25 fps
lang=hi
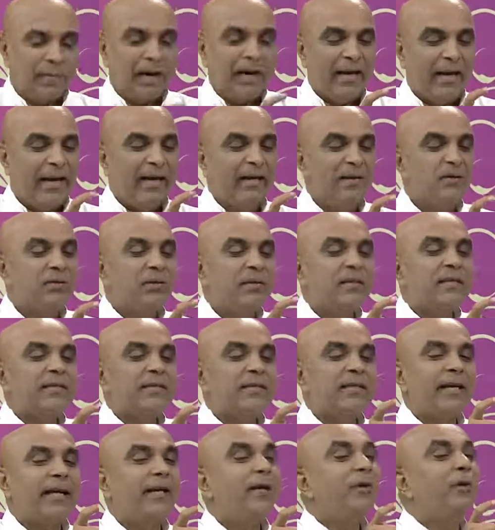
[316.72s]
पहला जो
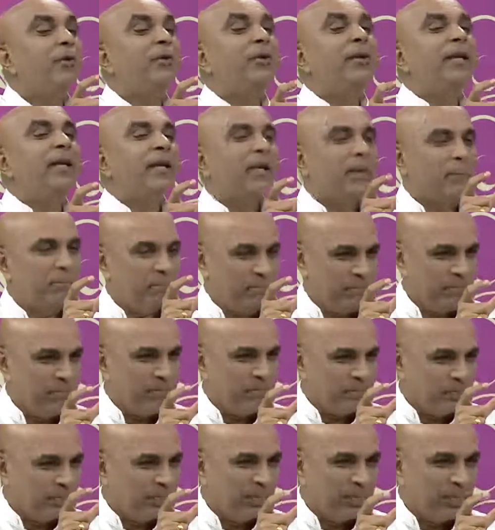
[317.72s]
हिस्सा है ड्यूडिनम
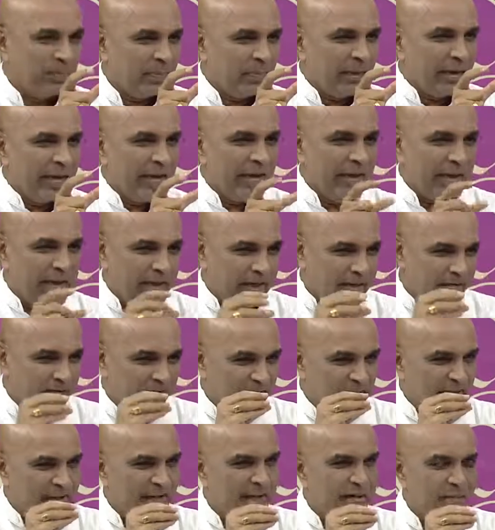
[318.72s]
हम्म। कि
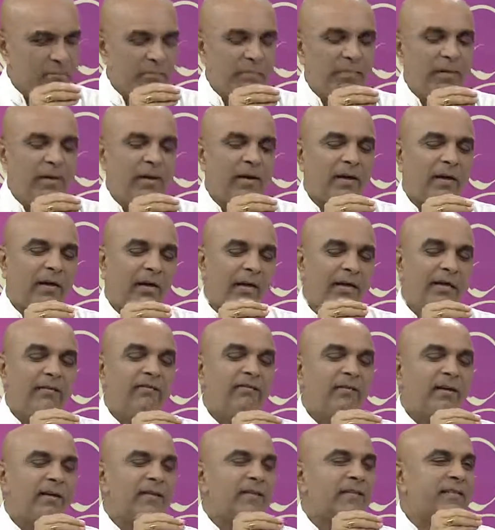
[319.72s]
वहीं पर
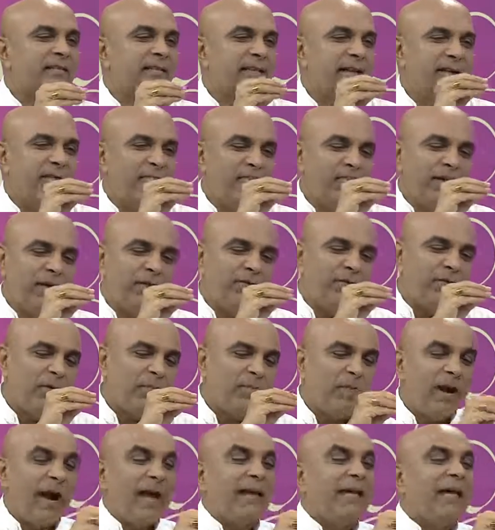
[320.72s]
लीवर से भी वो
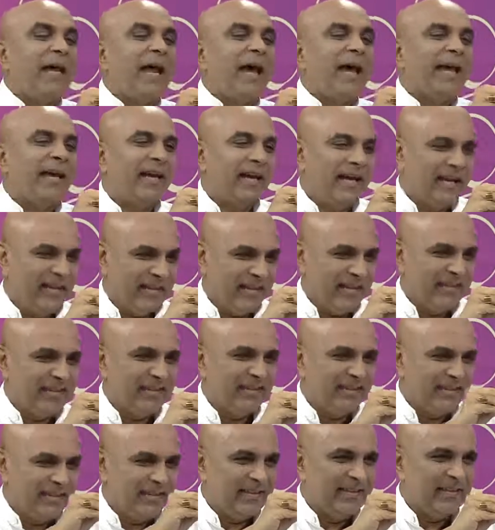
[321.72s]
बाइल आएगा
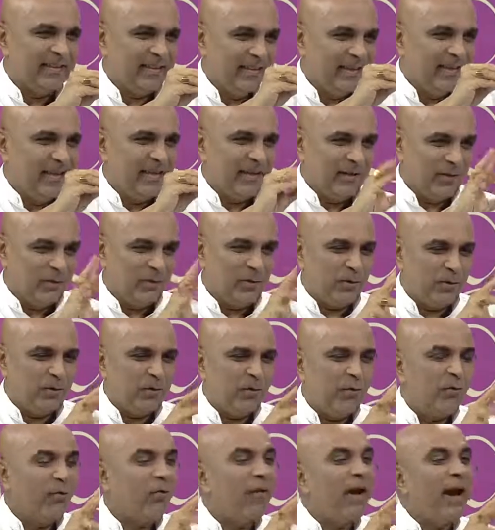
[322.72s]
ओके और
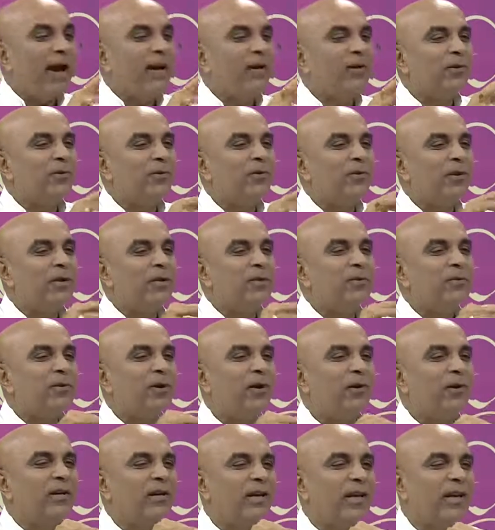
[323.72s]
जो फैट को
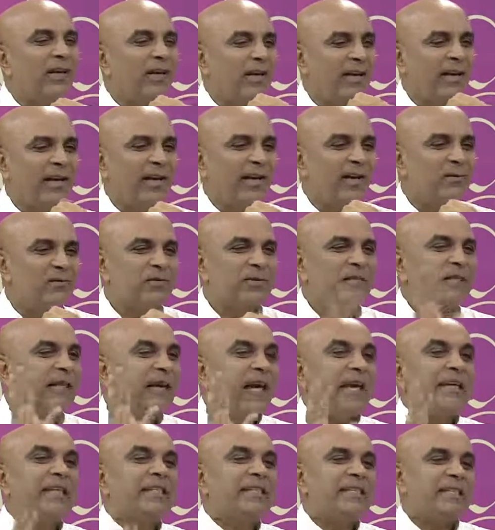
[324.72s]
डिजोल्व करके उसे
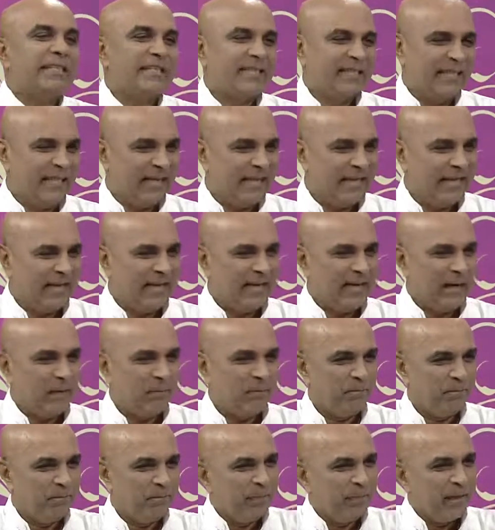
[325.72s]
डाइजेस्ट करेगा
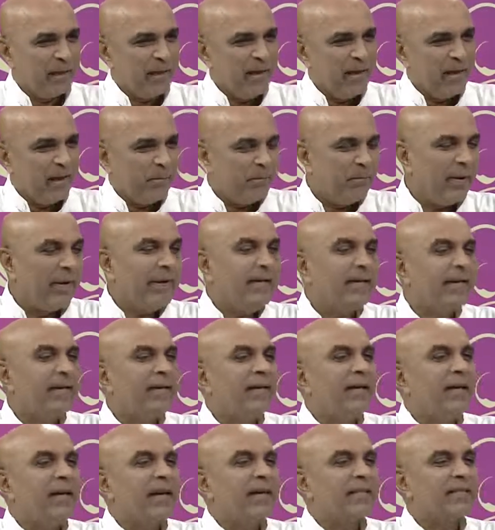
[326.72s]
अच्छा
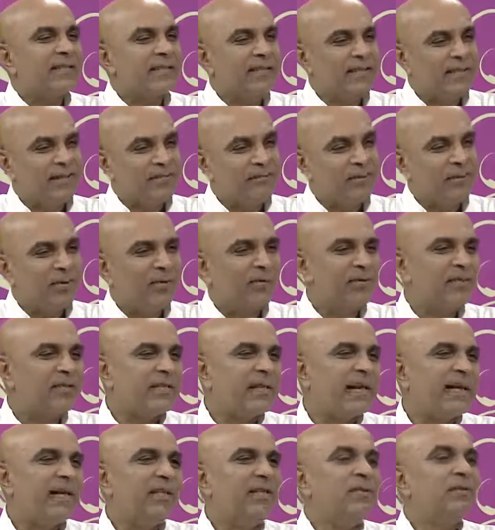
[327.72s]
पेनक्रिया से भी वो
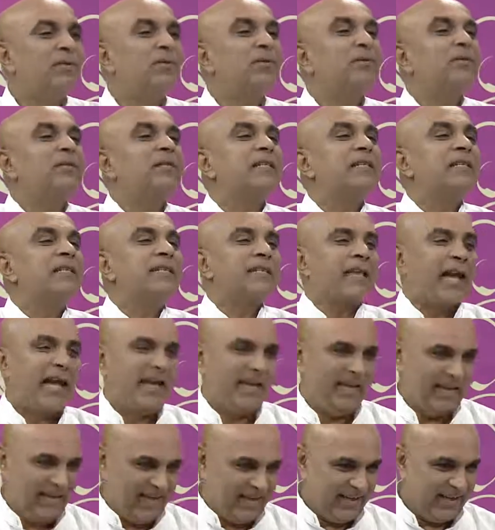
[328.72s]
सारे जूसेस
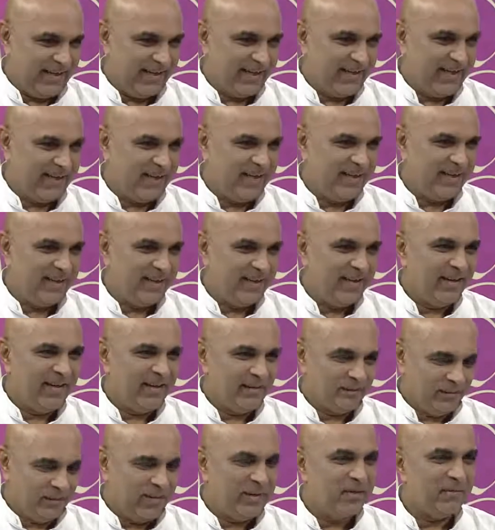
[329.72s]
आएंगे ओके
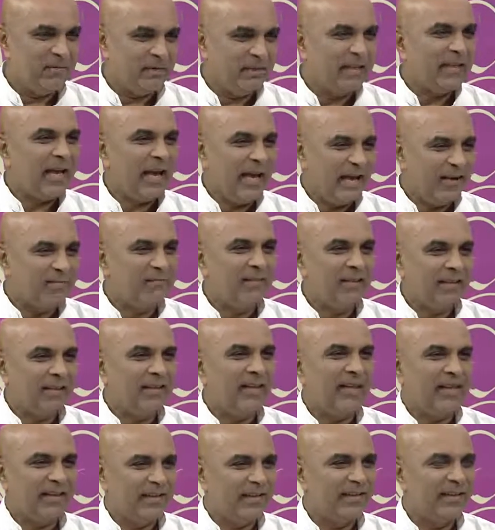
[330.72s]
मैंने बताया भी
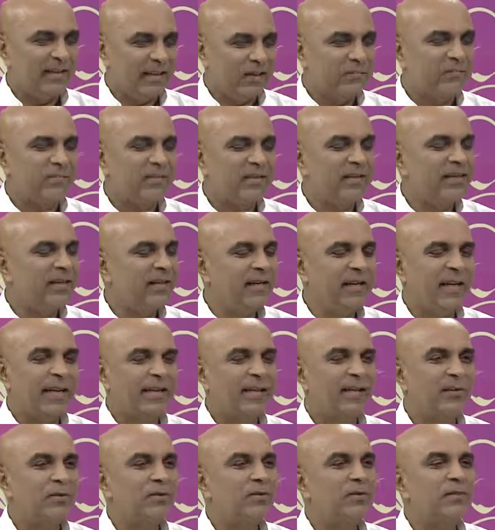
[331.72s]
था हाँ ट्रिप्सिन
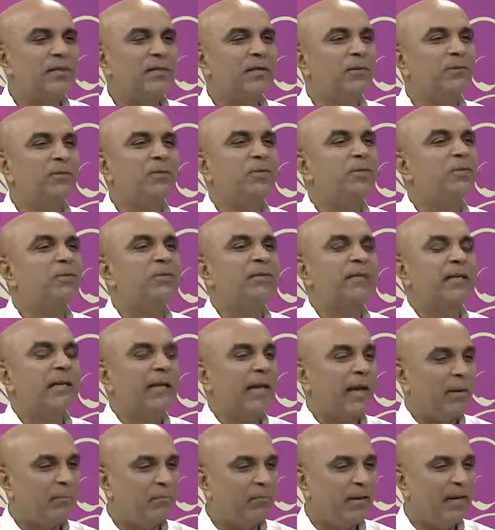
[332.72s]
आदि जो सब जूस हम्म।
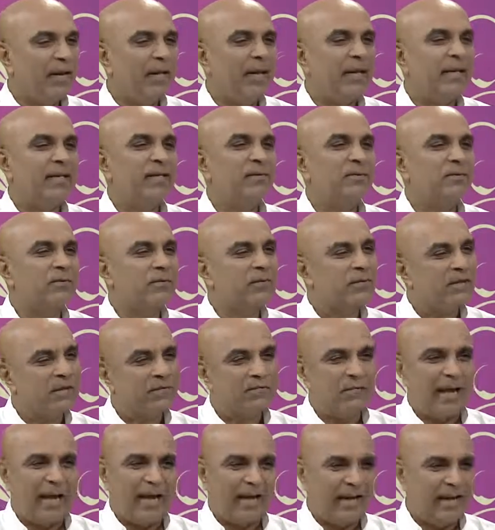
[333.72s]
एंड एमिलेज वो सब
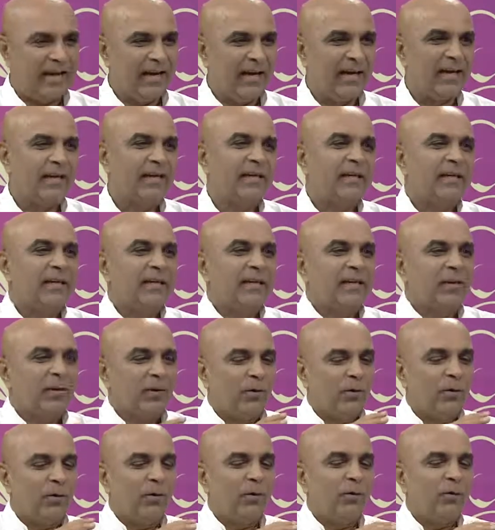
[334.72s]
हम्म। आएगा हम्म।
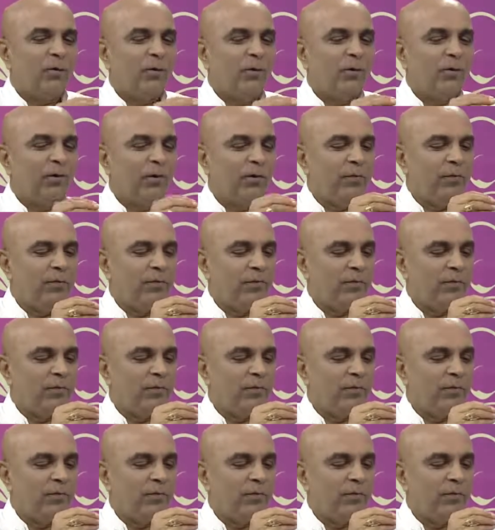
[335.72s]
और वो फिर